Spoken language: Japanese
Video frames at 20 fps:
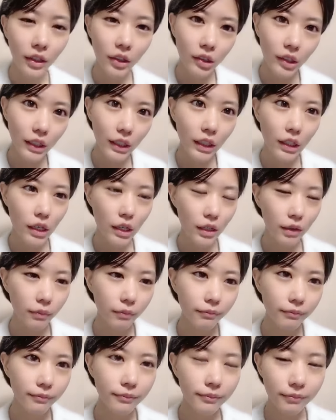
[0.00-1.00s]
よかったよ
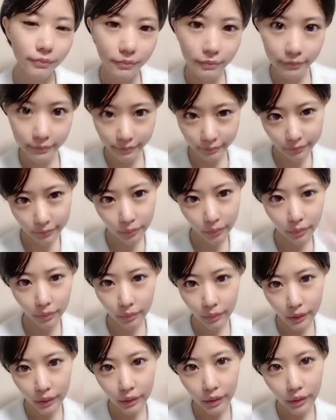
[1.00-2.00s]

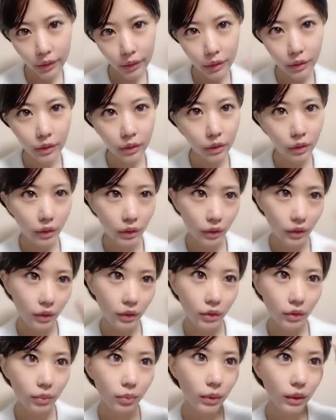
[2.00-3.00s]
かったで
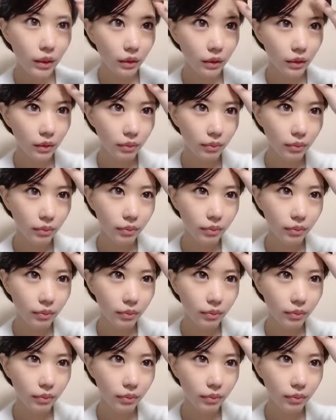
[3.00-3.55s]
すみんな